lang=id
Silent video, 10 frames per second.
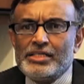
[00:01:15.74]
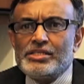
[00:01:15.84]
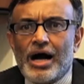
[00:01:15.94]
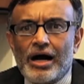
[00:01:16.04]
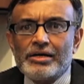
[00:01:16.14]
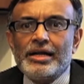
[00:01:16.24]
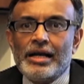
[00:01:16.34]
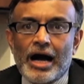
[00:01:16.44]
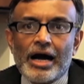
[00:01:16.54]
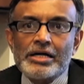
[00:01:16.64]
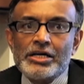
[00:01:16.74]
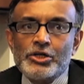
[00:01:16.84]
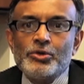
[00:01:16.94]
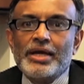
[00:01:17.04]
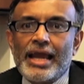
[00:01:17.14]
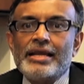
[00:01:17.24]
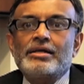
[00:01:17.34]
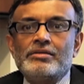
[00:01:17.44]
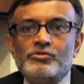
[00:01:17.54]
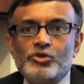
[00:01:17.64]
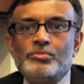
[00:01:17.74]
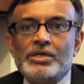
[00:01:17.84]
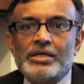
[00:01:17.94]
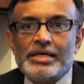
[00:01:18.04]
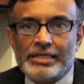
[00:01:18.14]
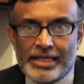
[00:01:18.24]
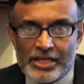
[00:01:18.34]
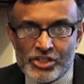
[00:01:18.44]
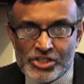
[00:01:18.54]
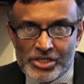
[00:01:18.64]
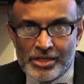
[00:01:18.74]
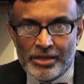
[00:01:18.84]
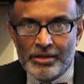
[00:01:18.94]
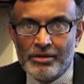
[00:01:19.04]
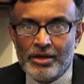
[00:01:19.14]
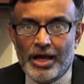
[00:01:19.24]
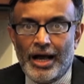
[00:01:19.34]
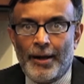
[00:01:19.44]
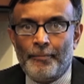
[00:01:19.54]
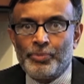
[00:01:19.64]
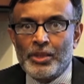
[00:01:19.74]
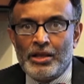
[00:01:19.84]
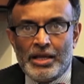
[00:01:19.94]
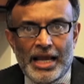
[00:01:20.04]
It is harder and harder to gain consumer attention um,